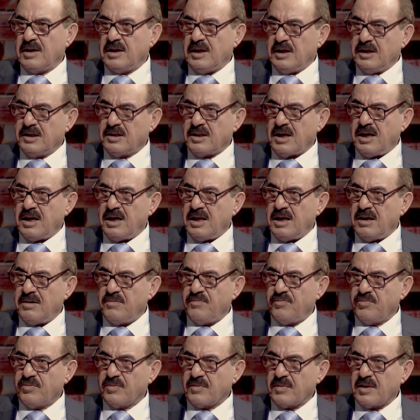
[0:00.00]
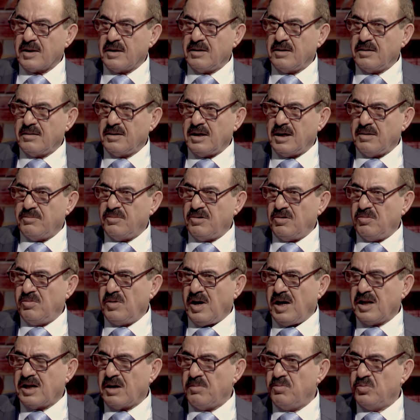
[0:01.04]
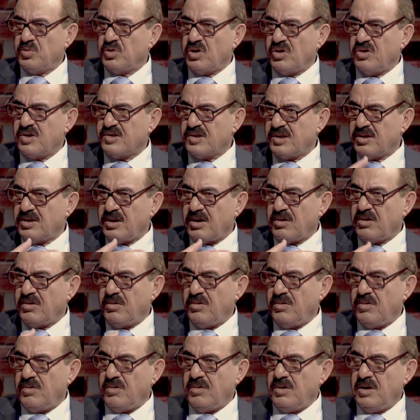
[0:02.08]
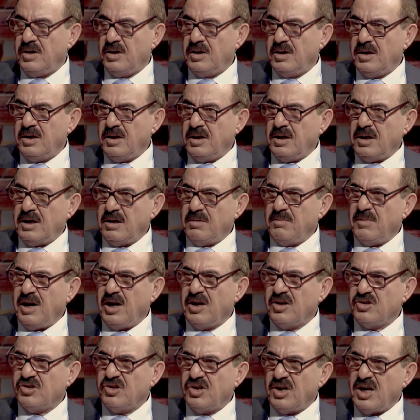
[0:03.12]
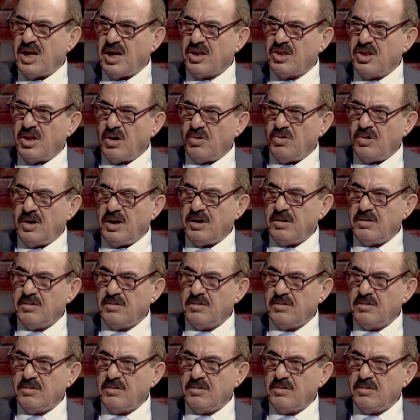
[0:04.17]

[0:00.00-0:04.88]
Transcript: ايطاليا آه، بالبحر المتوسط اكو المعهد الجنائي الدولي